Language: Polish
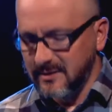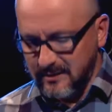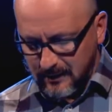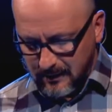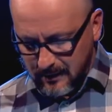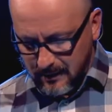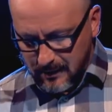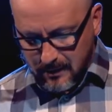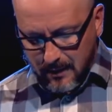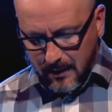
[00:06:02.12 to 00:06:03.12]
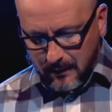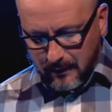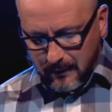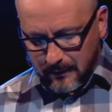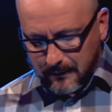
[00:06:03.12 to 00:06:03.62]
i, i
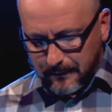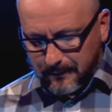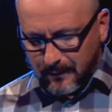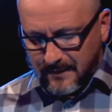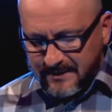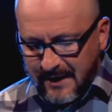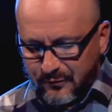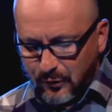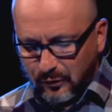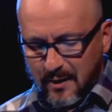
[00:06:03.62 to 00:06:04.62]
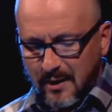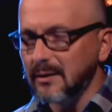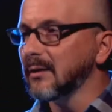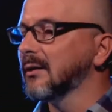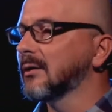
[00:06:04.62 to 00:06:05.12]
na zawsze
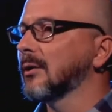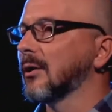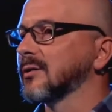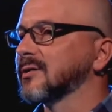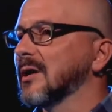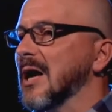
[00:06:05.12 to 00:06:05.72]
odmieni ich los.